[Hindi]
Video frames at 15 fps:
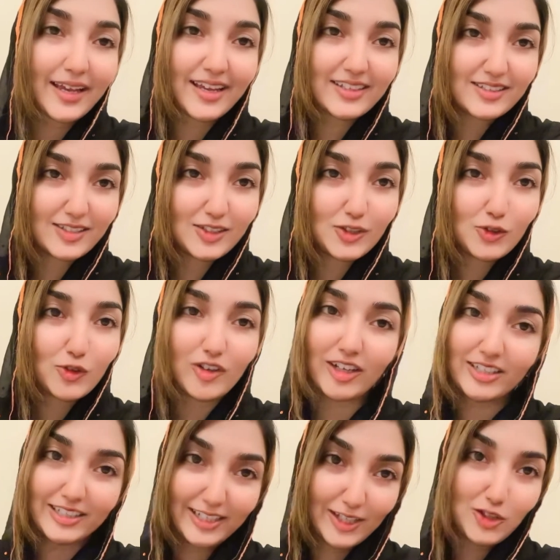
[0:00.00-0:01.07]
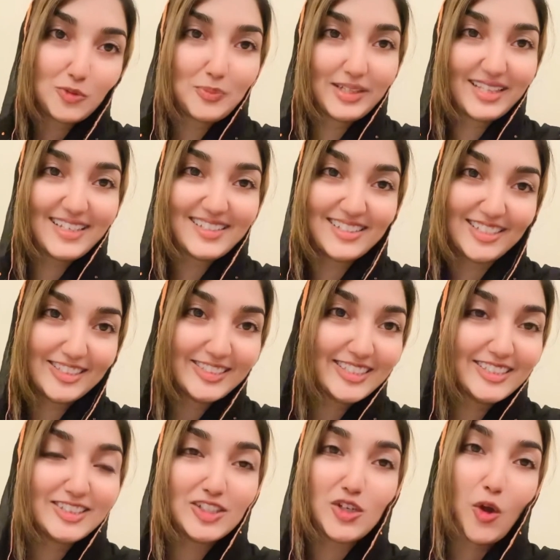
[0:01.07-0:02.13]
एस e का ये तो पता है सर्च
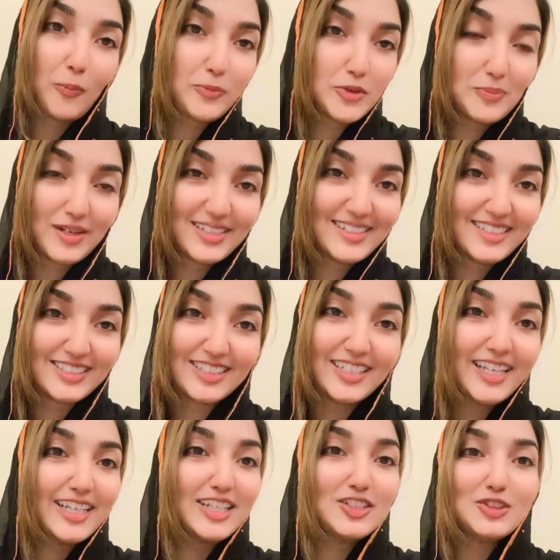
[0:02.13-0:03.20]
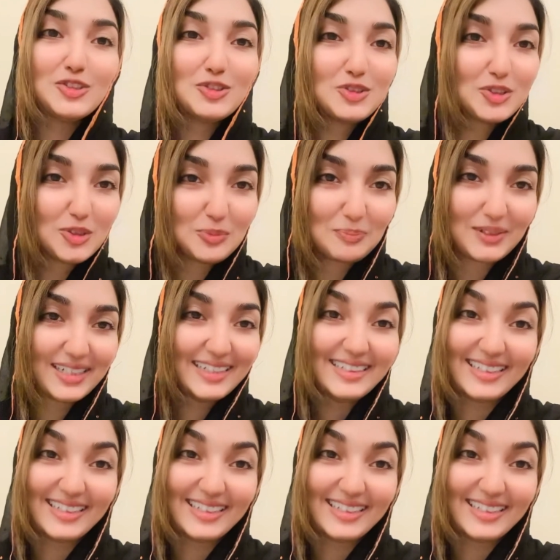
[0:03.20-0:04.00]
इंजन ऑप्टिमाइजेशन लेकिन यूट्यूब पे